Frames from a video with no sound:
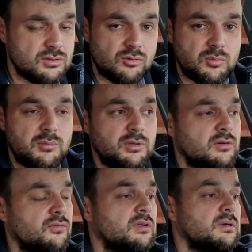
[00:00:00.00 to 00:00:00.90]
600
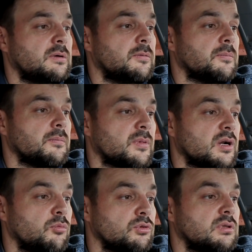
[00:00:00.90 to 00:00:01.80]
мм,
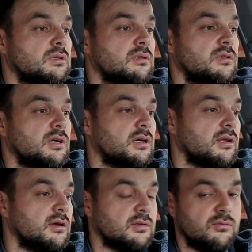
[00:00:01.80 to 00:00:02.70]
работает
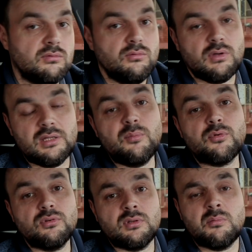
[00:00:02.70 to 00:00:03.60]
некорректно. Ну, она
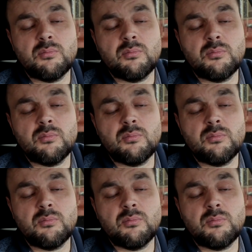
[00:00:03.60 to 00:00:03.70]
просто